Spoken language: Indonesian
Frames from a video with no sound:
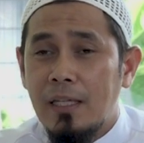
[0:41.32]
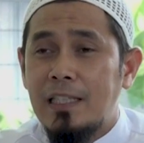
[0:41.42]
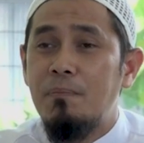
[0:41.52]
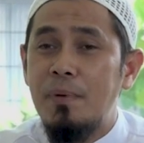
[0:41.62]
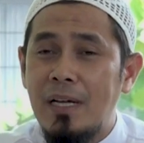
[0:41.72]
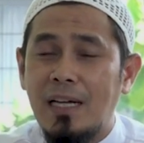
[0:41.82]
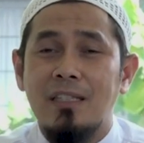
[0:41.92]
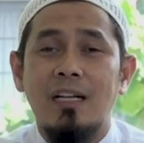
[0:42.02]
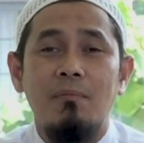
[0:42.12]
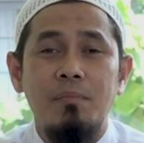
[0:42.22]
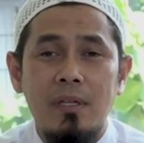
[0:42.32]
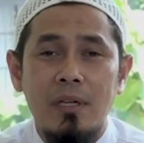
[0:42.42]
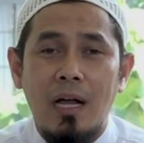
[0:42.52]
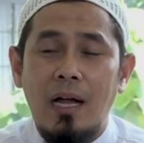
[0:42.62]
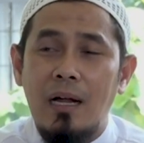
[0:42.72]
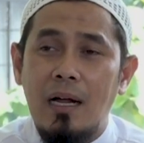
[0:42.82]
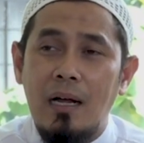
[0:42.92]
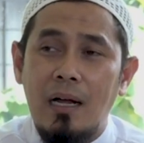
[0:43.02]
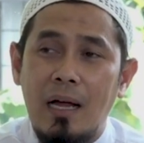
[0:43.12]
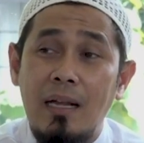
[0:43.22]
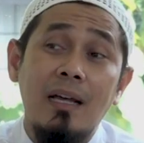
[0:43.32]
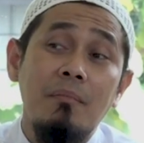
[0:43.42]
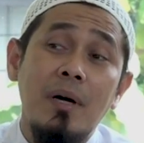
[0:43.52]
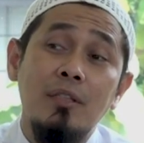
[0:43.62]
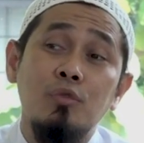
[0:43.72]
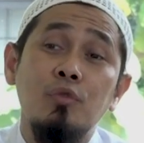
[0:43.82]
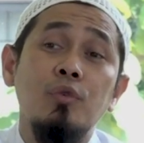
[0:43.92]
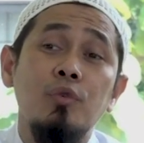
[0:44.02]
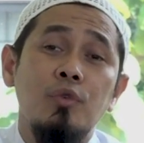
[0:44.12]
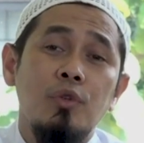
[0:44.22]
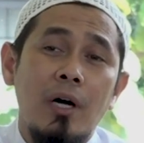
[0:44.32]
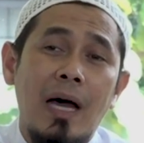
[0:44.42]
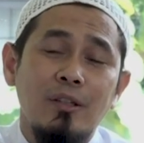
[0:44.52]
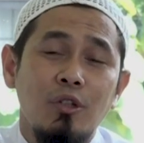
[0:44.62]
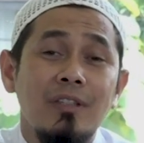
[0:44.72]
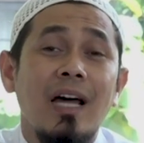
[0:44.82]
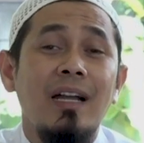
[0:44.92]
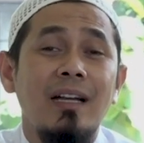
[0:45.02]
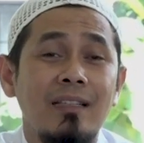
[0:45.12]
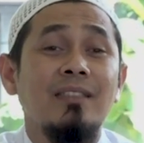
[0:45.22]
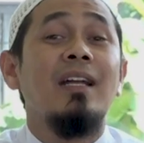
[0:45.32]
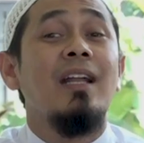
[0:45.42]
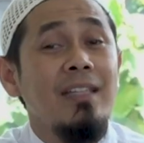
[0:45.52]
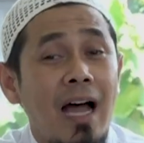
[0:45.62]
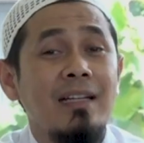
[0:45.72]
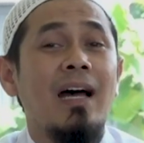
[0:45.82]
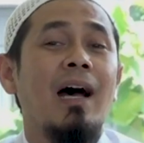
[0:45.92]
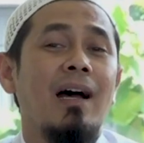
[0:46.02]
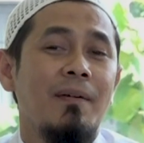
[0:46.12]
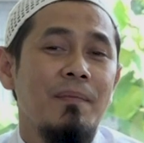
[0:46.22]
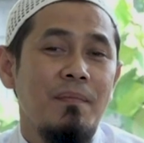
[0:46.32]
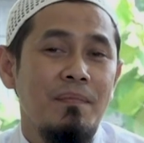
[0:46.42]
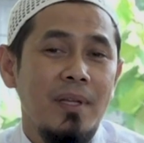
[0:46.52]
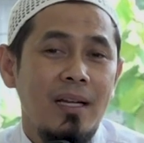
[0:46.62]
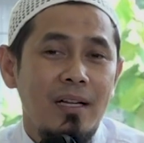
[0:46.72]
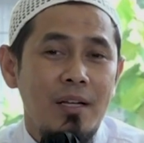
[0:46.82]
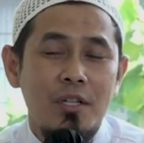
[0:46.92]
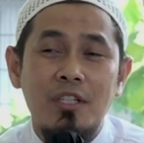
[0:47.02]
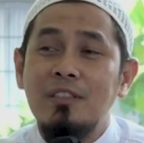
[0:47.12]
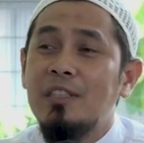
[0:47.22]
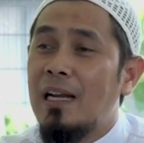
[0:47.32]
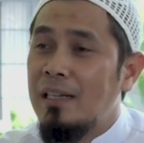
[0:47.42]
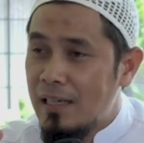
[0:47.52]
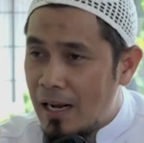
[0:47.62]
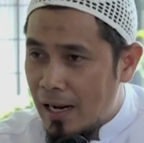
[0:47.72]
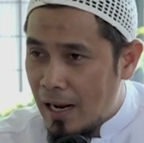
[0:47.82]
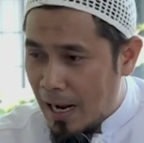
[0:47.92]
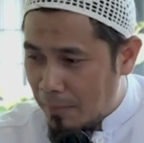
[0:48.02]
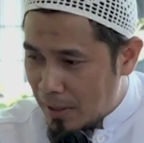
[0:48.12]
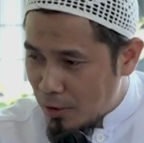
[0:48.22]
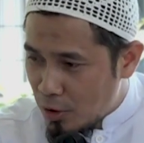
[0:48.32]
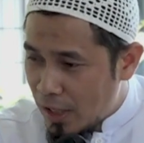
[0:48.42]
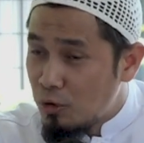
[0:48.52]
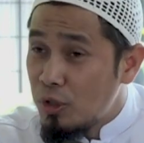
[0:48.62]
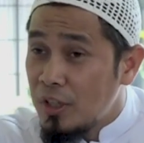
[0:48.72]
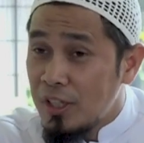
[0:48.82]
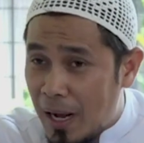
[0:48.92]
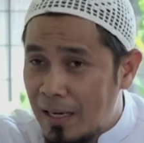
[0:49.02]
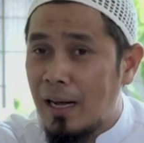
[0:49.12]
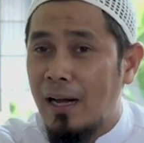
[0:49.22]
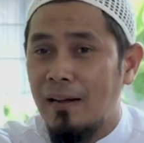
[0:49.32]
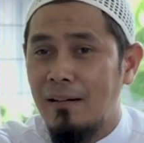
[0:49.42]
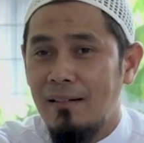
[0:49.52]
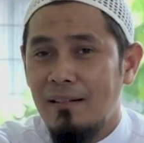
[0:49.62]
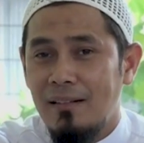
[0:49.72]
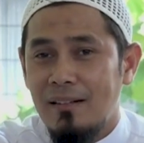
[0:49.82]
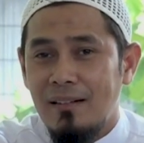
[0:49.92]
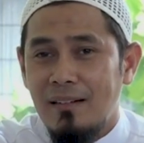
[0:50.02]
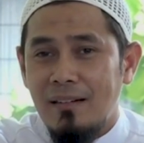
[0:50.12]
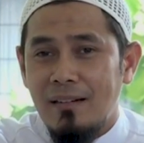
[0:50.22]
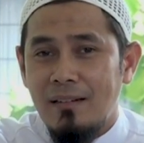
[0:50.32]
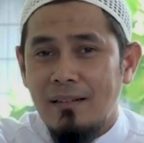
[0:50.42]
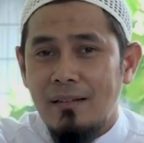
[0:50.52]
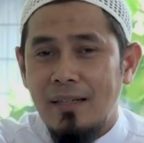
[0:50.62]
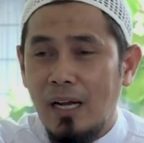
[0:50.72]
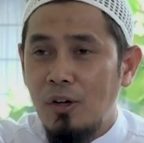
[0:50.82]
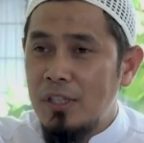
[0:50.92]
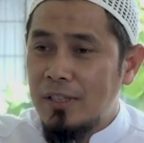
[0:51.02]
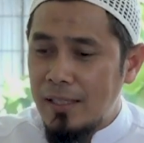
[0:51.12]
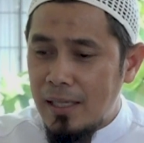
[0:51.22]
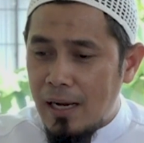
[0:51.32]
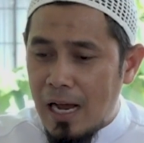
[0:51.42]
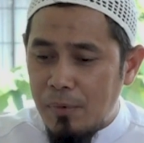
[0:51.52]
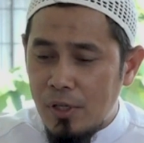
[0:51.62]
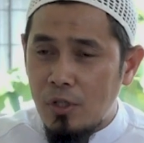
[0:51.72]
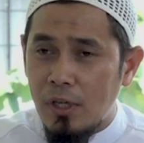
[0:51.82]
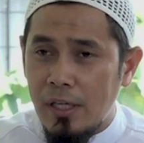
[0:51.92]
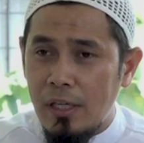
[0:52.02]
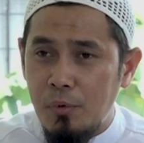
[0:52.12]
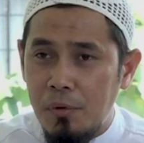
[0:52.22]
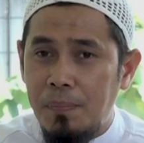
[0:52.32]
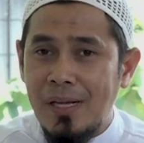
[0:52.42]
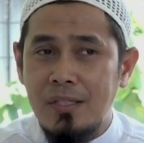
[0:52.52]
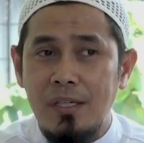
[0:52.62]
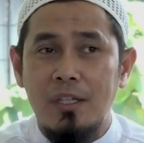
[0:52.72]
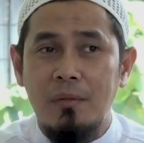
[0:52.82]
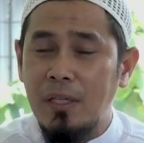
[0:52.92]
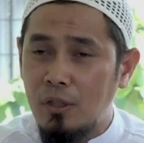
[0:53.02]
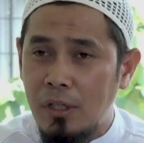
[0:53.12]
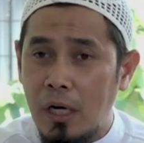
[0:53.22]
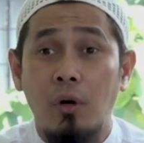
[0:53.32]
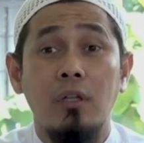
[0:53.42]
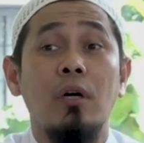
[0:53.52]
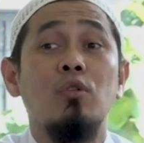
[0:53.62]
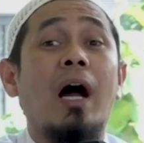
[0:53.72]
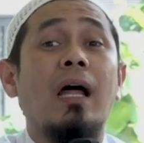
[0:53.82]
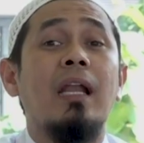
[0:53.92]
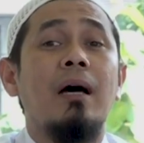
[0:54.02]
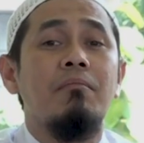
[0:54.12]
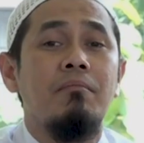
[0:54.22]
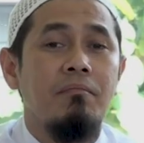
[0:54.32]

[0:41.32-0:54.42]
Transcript: Tapi kata Nabi, alamatuhu atau tanda-tandanya ada. Jadi tanda amal soleh itu diterima ada. Jadi kalau ditanya amal soleh ibu pasti diterima atau enggak? Wallahu a'lam.